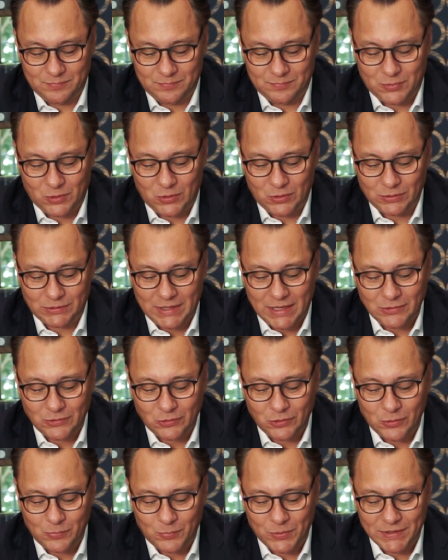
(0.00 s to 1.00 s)
Por lo tanto,
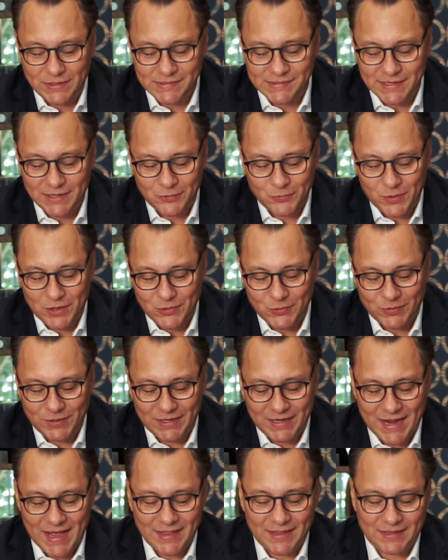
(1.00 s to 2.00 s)
no puedes ser dueño
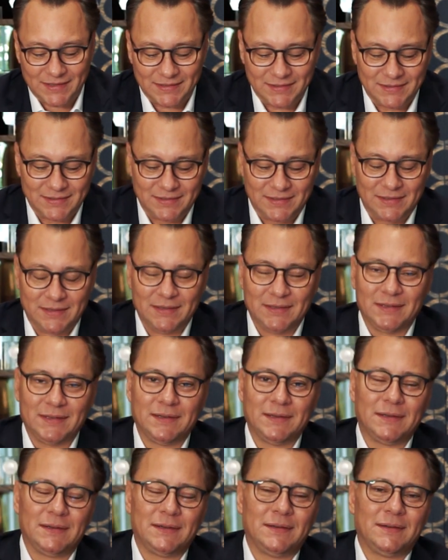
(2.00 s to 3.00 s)
de nada.
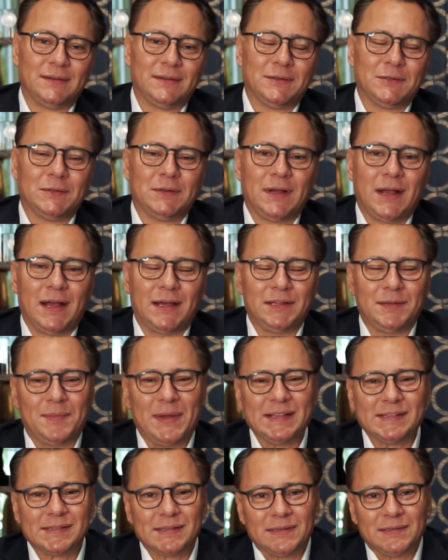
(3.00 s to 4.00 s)

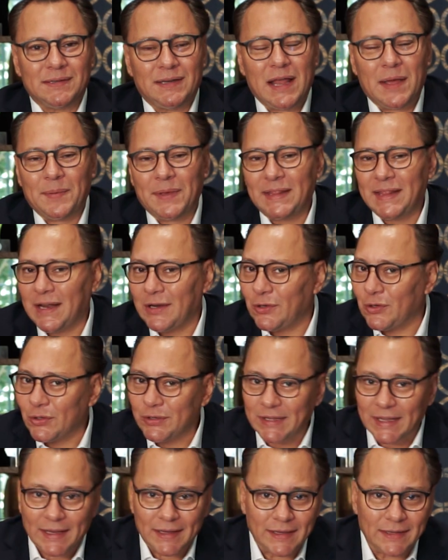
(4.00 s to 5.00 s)
Además, la vida no
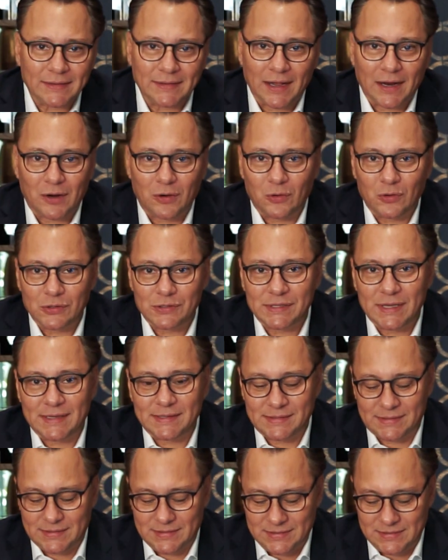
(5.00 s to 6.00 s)
te quita
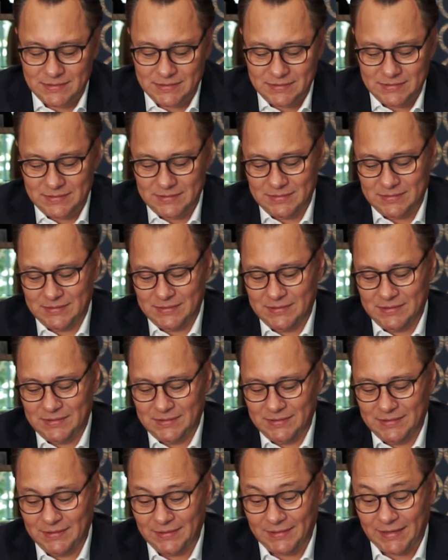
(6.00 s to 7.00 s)
cosas
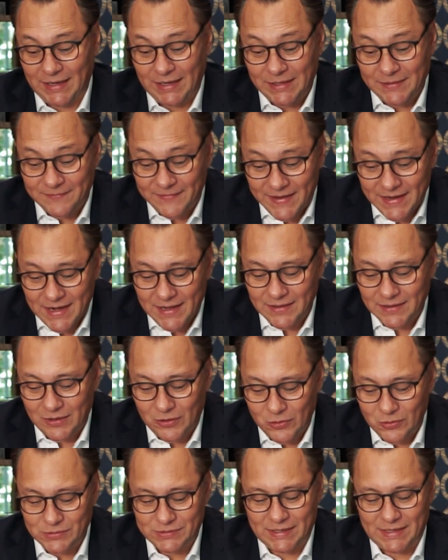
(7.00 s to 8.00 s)
te libera de
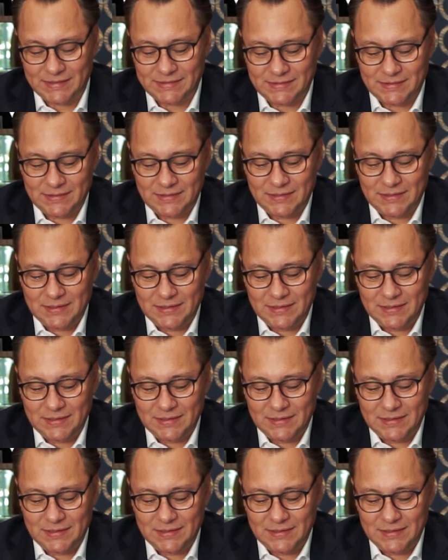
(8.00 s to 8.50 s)
cosas,